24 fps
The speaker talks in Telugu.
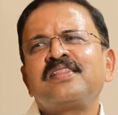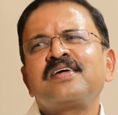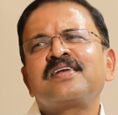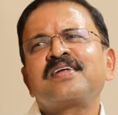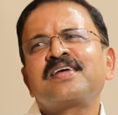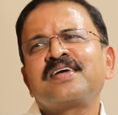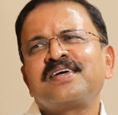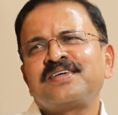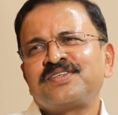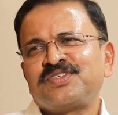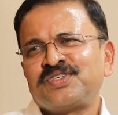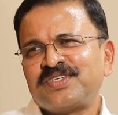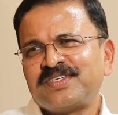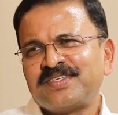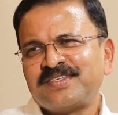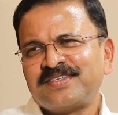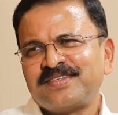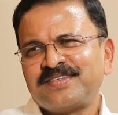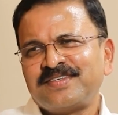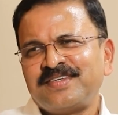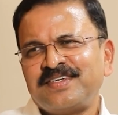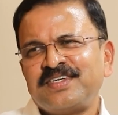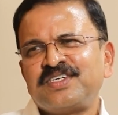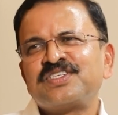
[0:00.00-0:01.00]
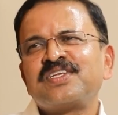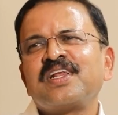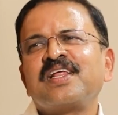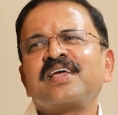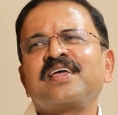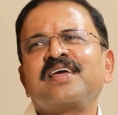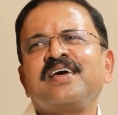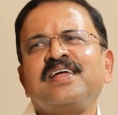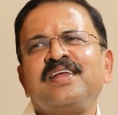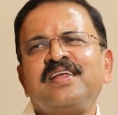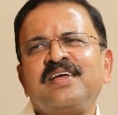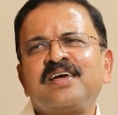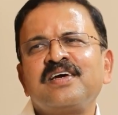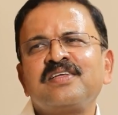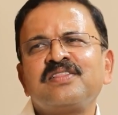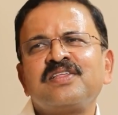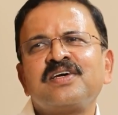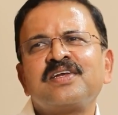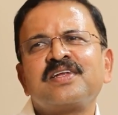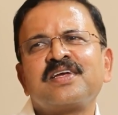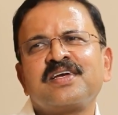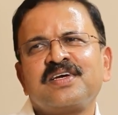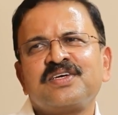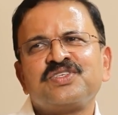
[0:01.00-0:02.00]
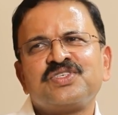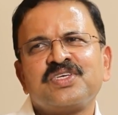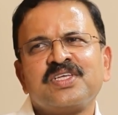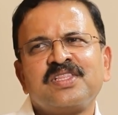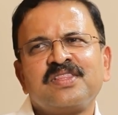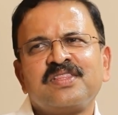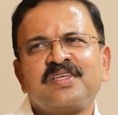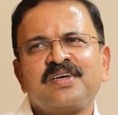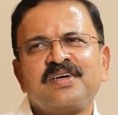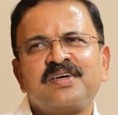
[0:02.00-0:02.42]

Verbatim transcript: అదర్ కేస్ ఇట్స్ లైక్ ఎనీ అదర్ తర్వాత